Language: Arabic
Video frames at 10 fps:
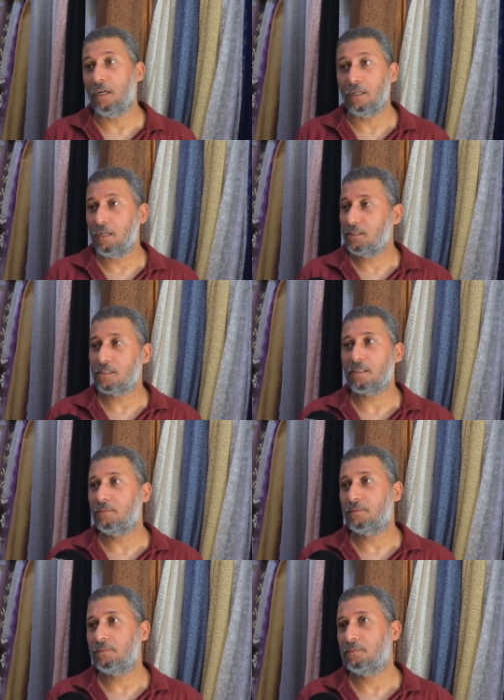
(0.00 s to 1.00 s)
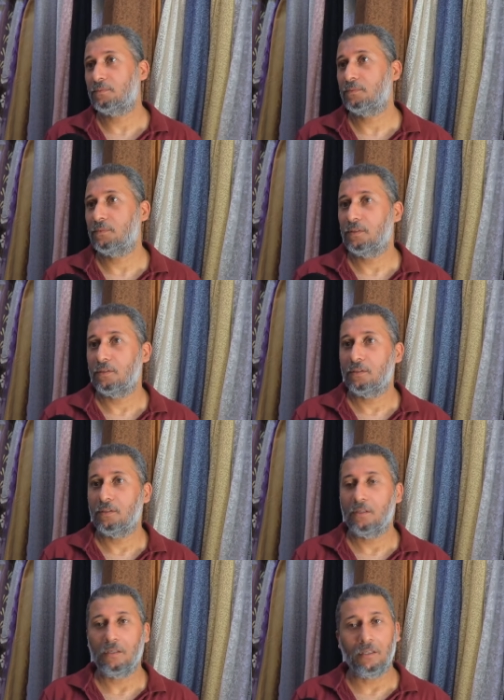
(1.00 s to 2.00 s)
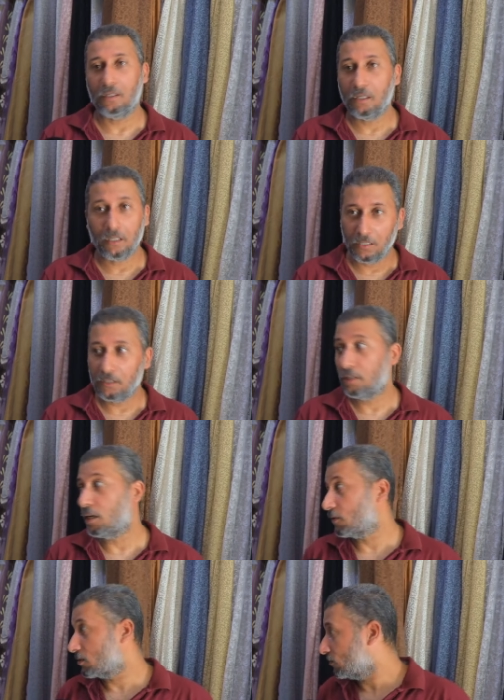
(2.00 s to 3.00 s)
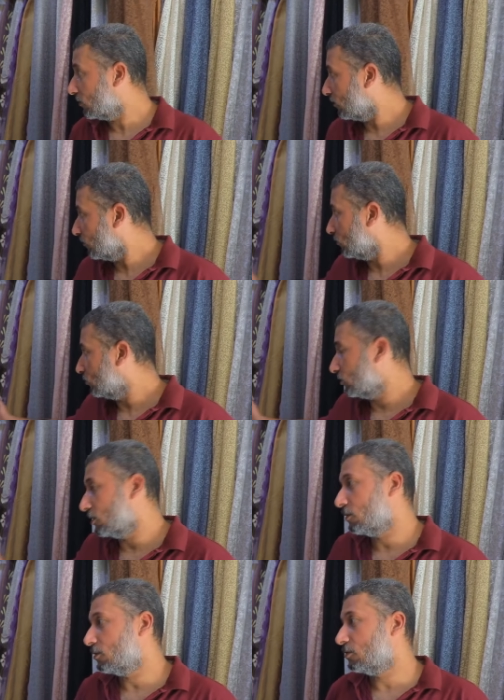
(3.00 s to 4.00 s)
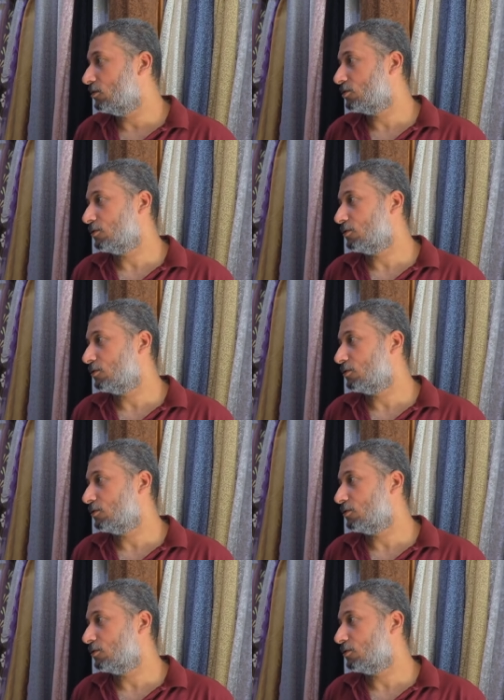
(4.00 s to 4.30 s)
لا لا احنا نصمم ايه ايه هذا صورنا موجودات اذا تريدين